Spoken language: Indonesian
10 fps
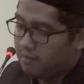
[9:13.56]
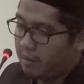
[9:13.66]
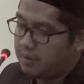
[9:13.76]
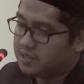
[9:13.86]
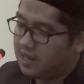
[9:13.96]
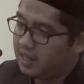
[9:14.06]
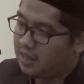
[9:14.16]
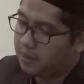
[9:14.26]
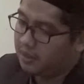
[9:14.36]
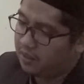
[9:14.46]
Bapak sekalian
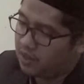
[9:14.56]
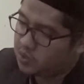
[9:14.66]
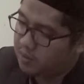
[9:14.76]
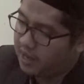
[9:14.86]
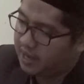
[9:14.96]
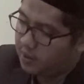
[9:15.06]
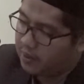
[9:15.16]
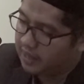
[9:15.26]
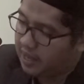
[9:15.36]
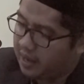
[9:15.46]
terima kasih Allah Subhanahu
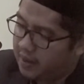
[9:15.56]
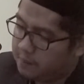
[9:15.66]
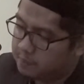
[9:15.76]
wa taala.